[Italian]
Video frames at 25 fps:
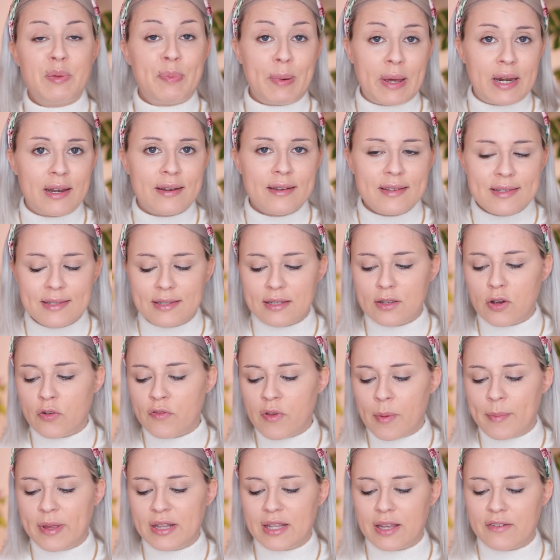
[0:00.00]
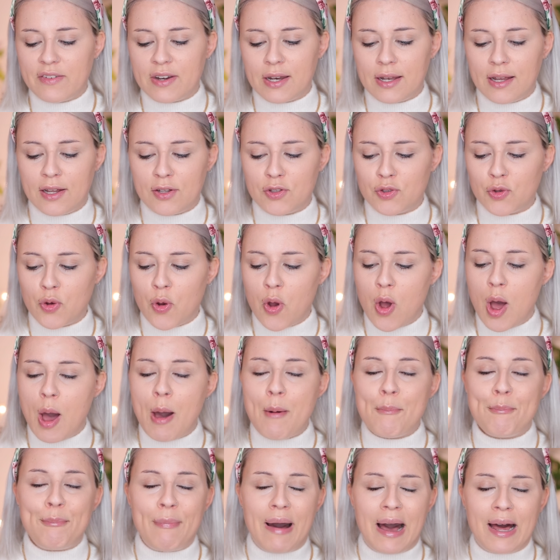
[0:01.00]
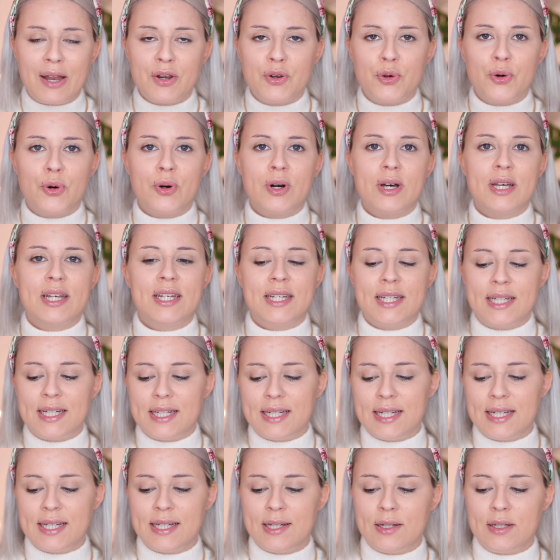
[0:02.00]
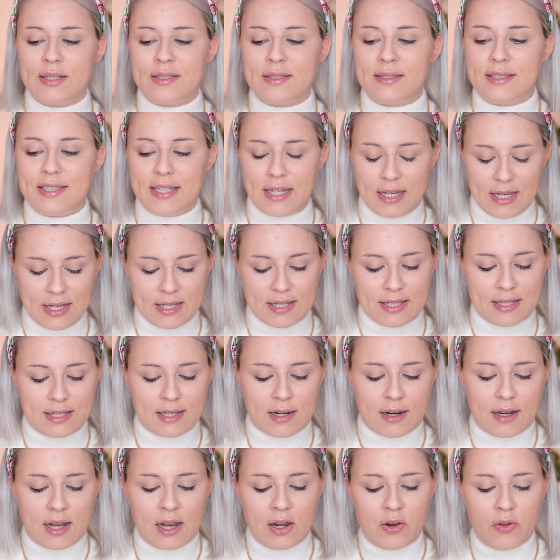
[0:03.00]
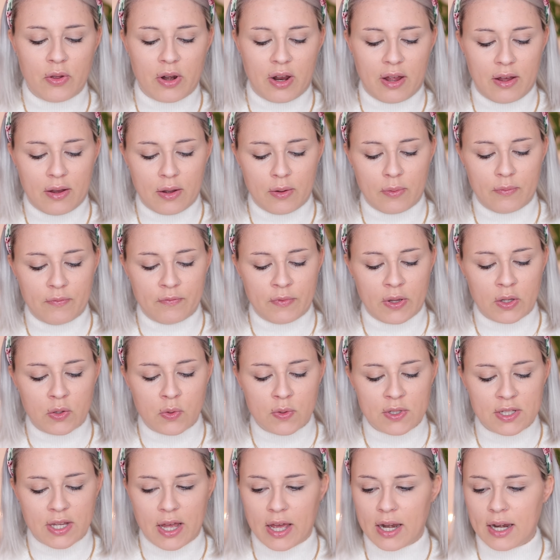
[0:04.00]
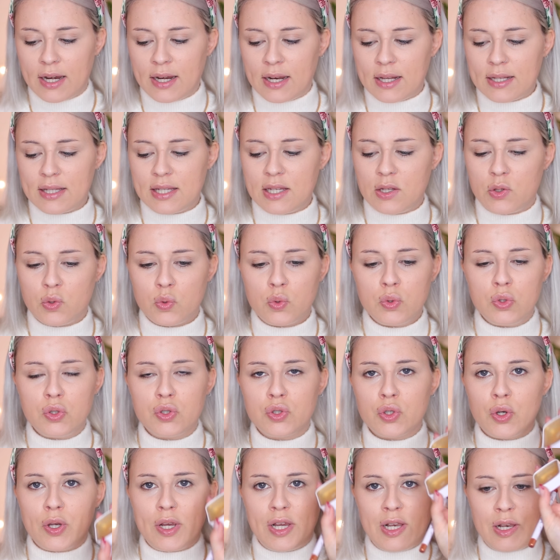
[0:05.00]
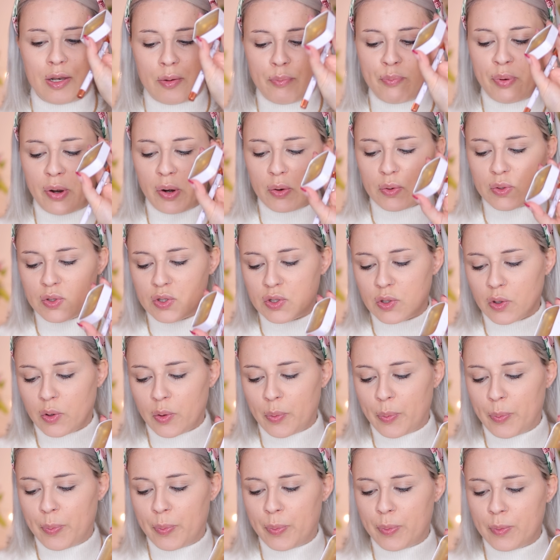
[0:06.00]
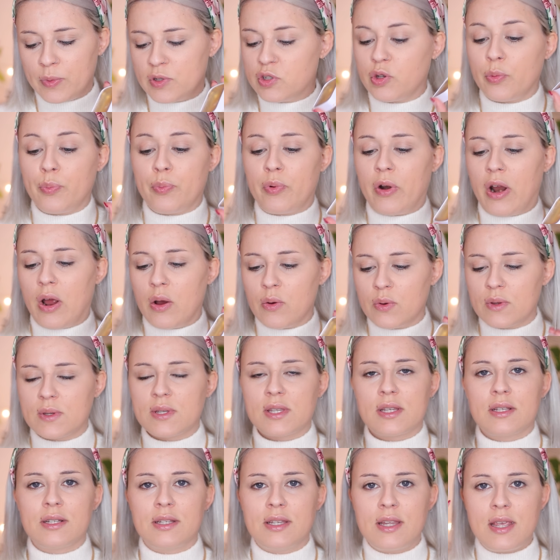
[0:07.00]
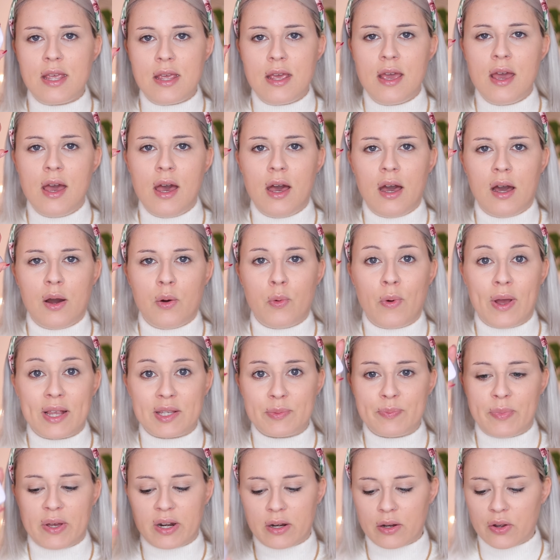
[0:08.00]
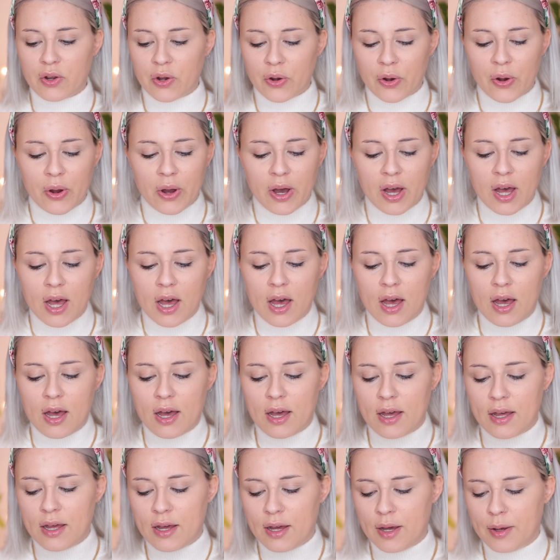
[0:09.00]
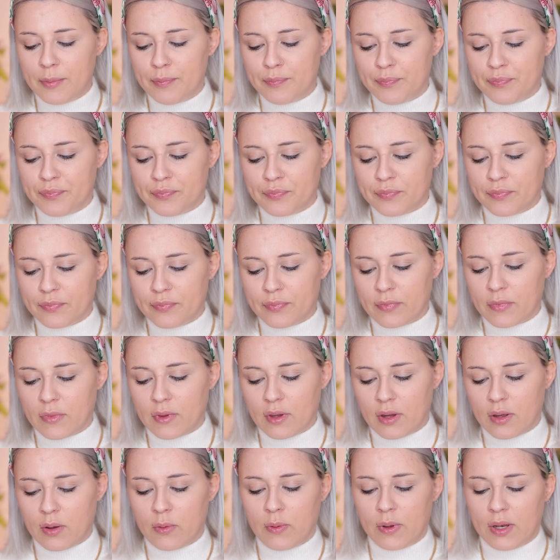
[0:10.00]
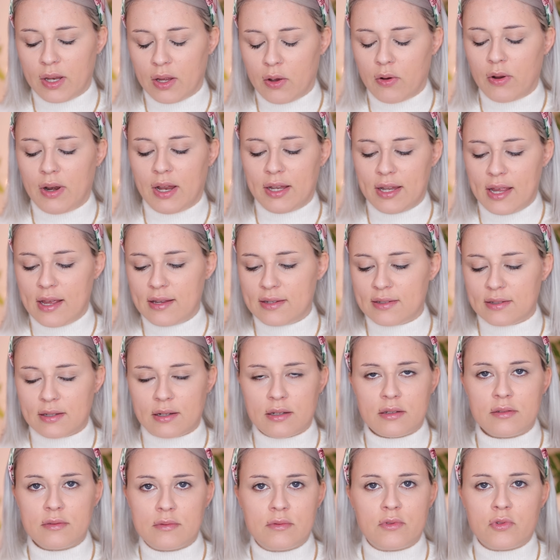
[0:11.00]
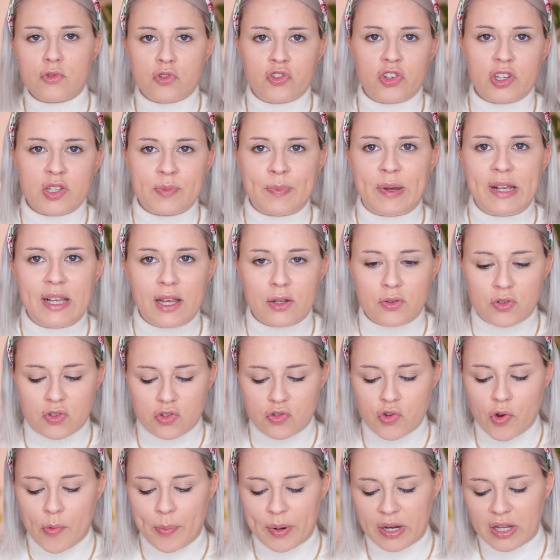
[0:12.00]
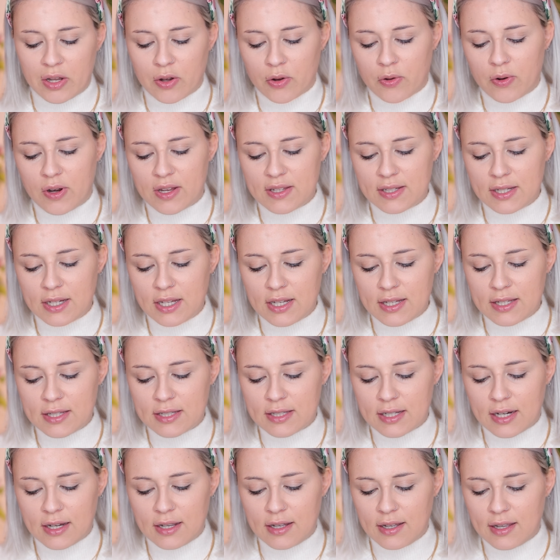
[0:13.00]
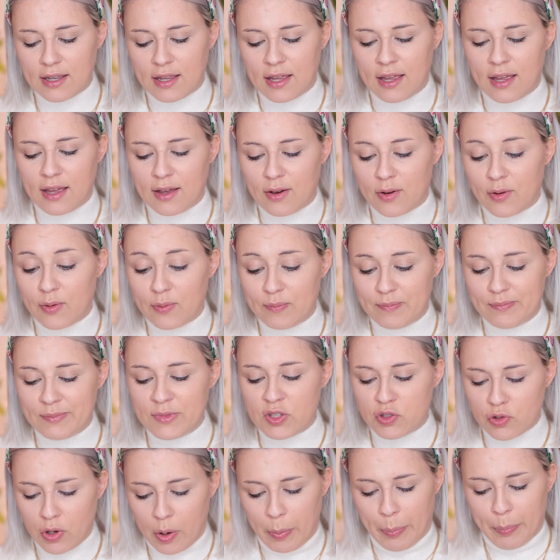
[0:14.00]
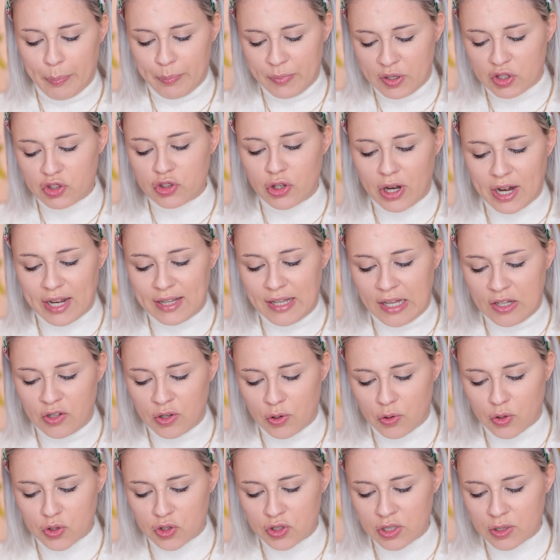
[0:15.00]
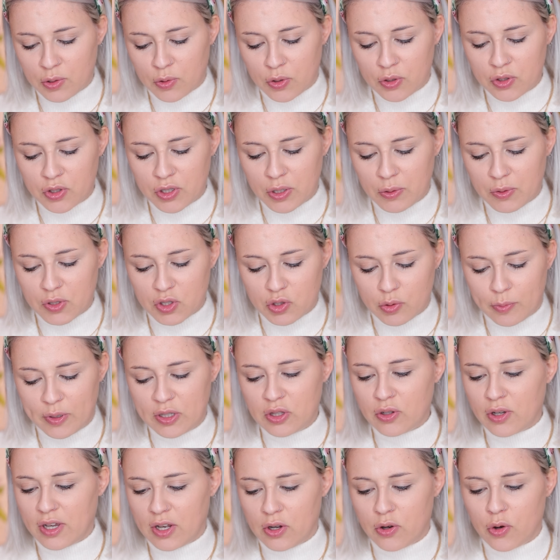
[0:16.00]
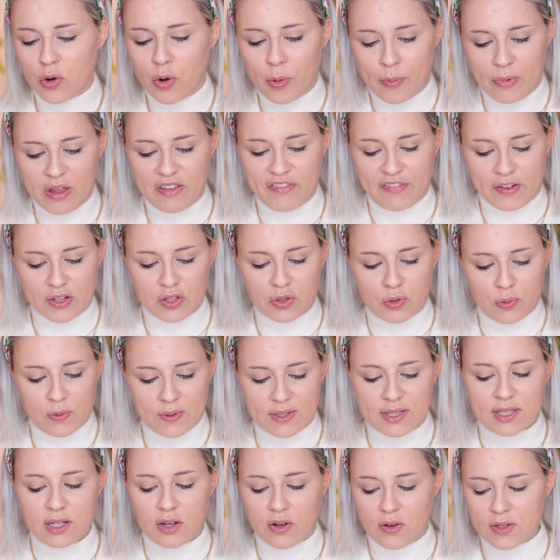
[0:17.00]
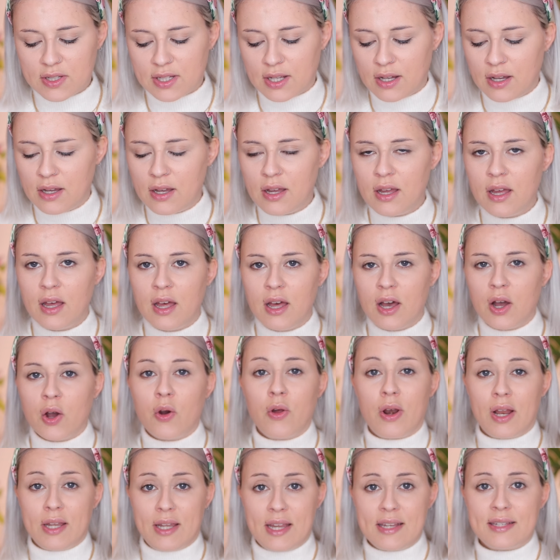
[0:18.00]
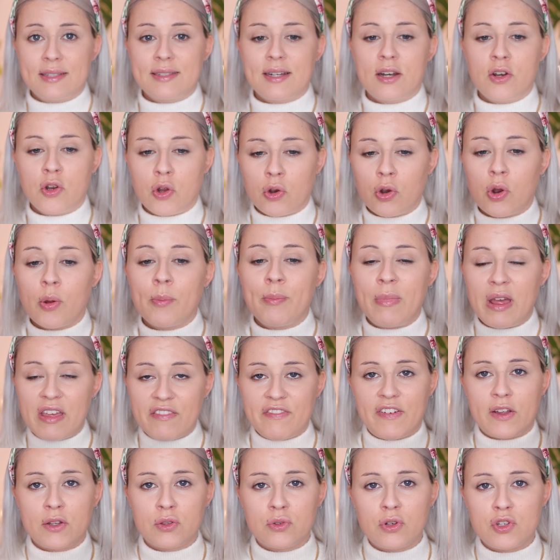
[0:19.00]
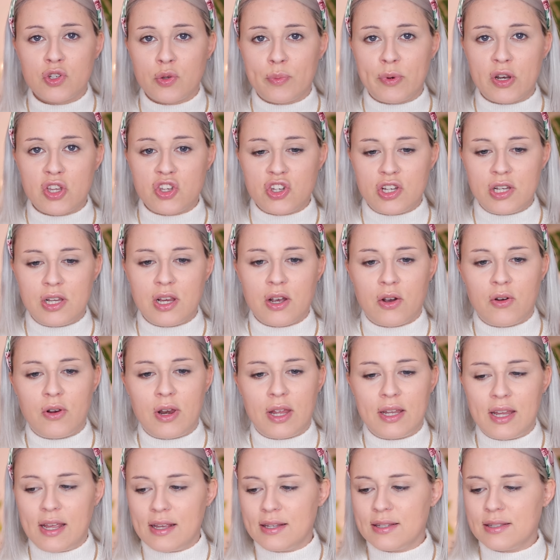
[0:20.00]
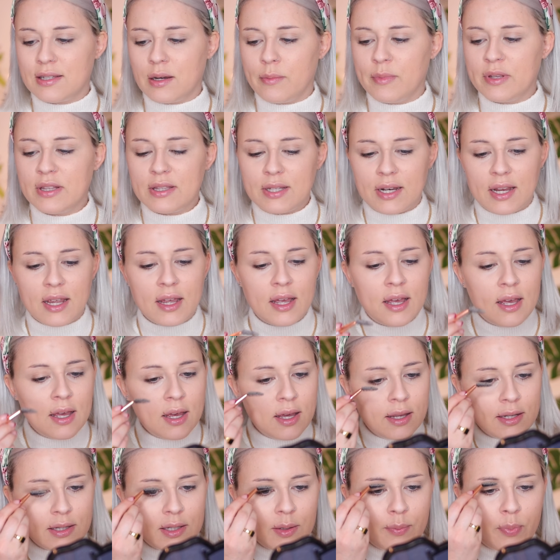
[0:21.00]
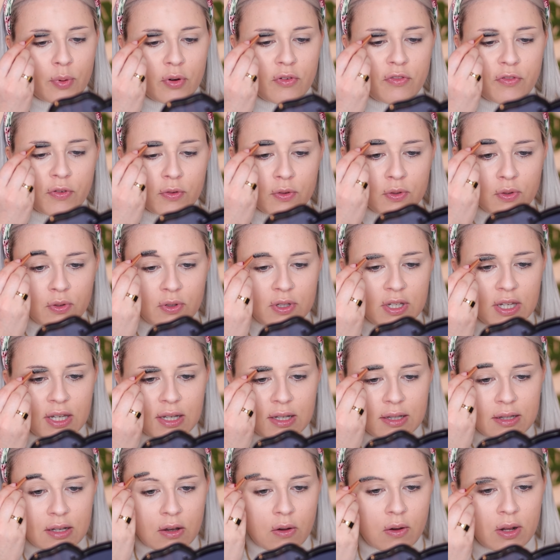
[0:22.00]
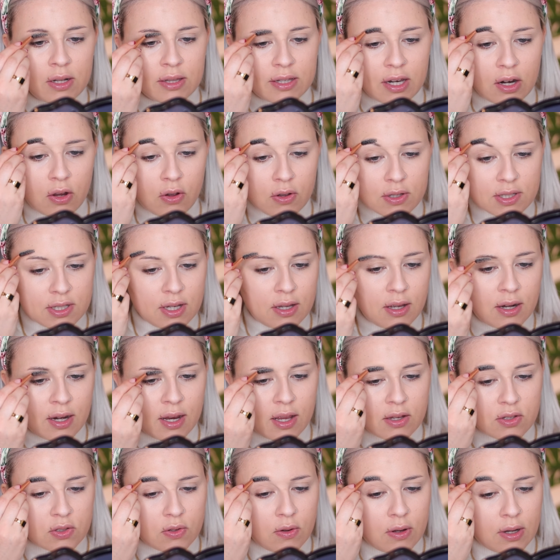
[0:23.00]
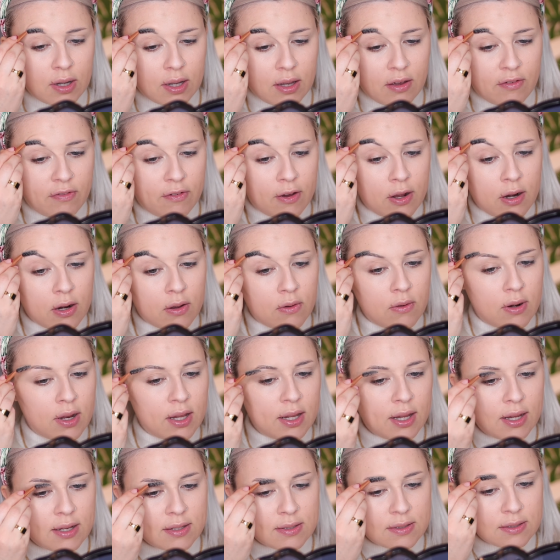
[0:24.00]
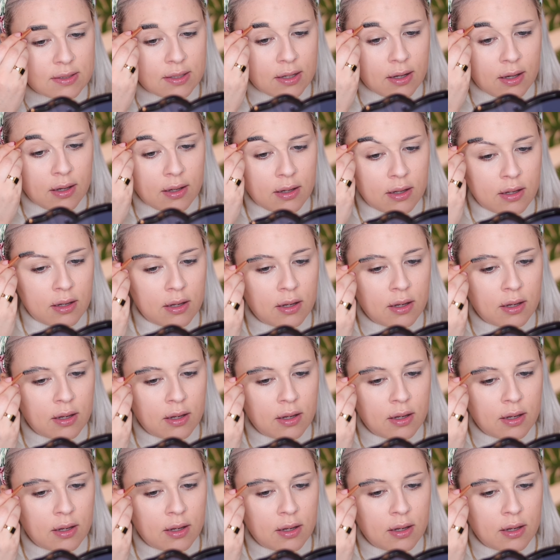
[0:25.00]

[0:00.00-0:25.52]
Mi pare di sì, ovviamente avrei detto mano eh, sinistra. Allora, vado a usare innanzitutto il Brow Soap, soap browse di Westbank Co. Um, quindi con la destra, ho già sbagliato, sto già prendendo con la sinistra e mi, mi sto rendendo conto in questo momento che non ho mai fatto questa cosa con la destra non ho mai fatto le sopracciglia con la destra, mentre tipo il fondotinta o altre cose riesco anche a farle con la destra.